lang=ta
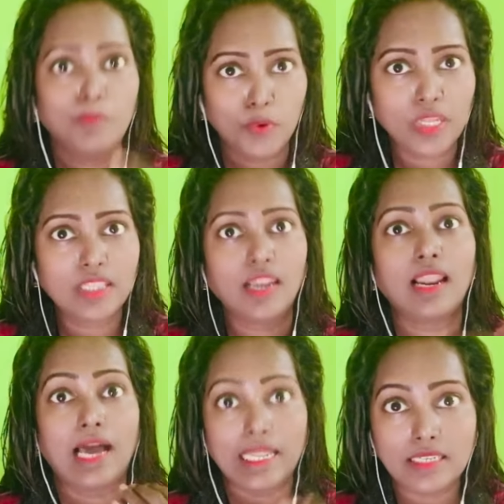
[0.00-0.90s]
புரிதல்
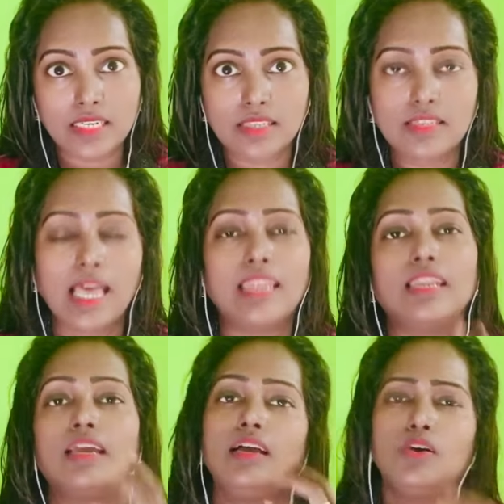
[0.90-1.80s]

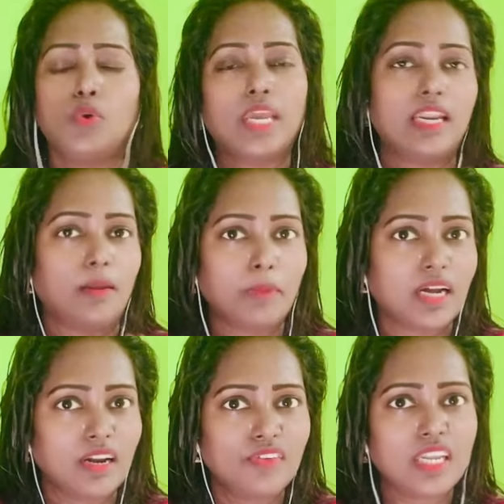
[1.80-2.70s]
அண்டர்ஸ்டாண்டிங் ஓகே நம்ம
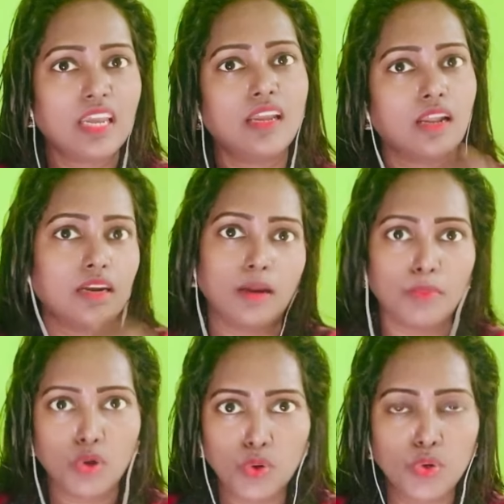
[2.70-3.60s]
கணவர் கேட்குறாரு
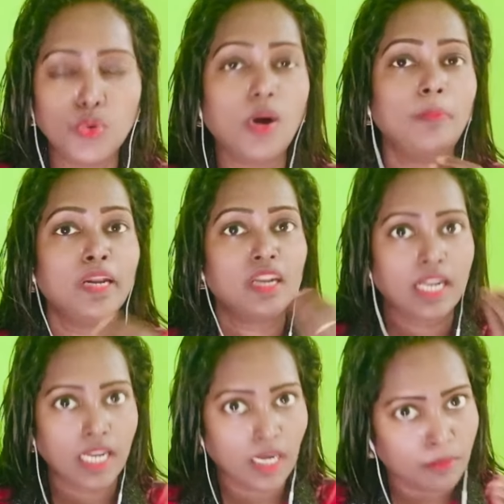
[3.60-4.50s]
நம்ம கொடுக்கணும் அப்படின்ற
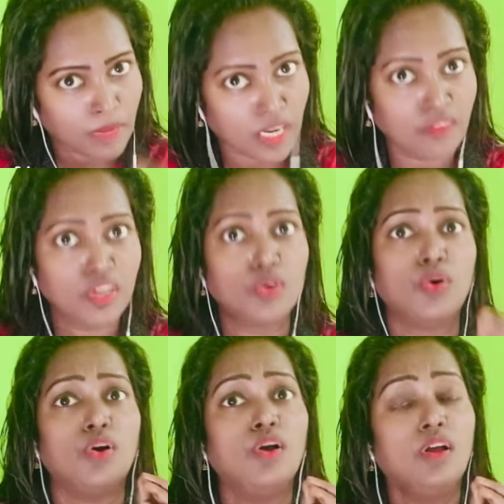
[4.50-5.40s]
எண்ணம் மனைவிக்கும்